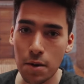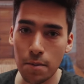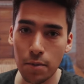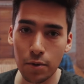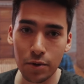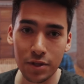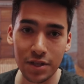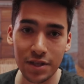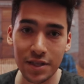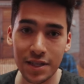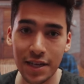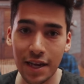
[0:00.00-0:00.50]

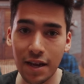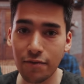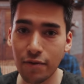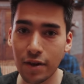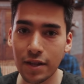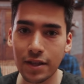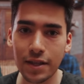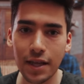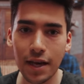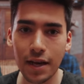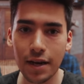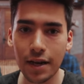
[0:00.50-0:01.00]
por si llega a
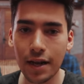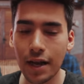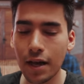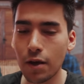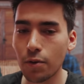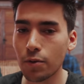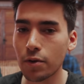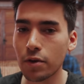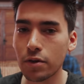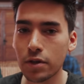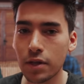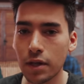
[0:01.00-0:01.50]
faltar,
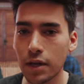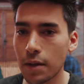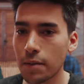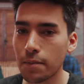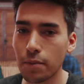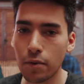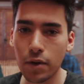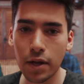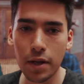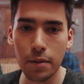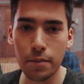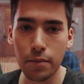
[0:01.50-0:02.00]
cada uno
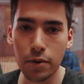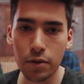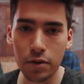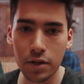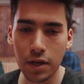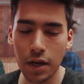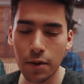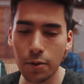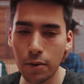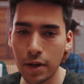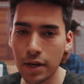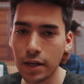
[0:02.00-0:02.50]
tiene, por ejemplo,
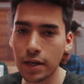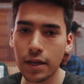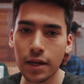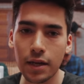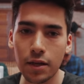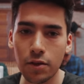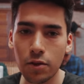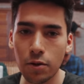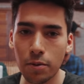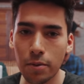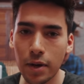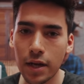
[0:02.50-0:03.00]
tres
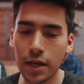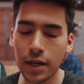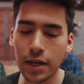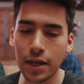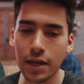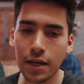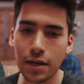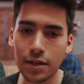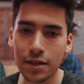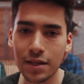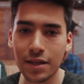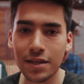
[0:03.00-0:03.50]
valijas, dos
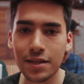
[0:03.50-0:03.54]
valijas,